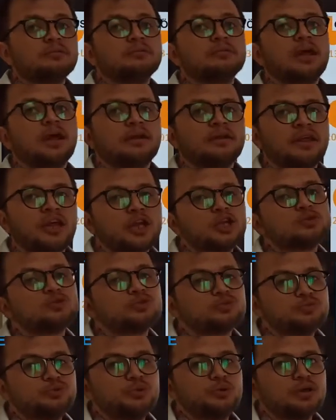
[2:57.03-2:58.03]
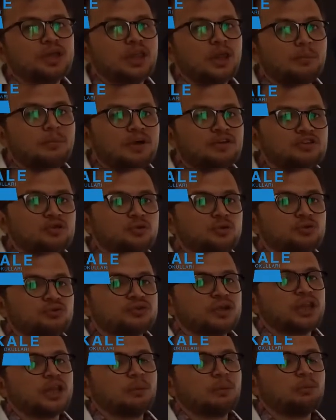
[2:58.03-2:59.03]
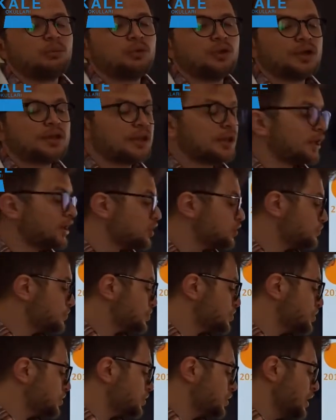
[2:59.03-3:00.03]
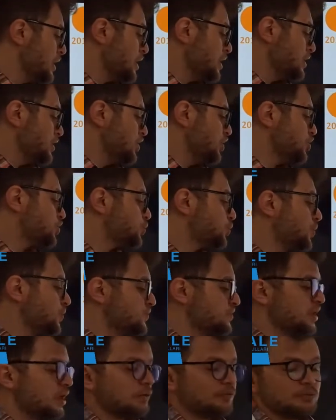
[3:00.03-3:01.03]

Yani gelişmiş bir ülkeden bahsediyoruz zaten. Bunlar da gelişmiştir. İç gözler,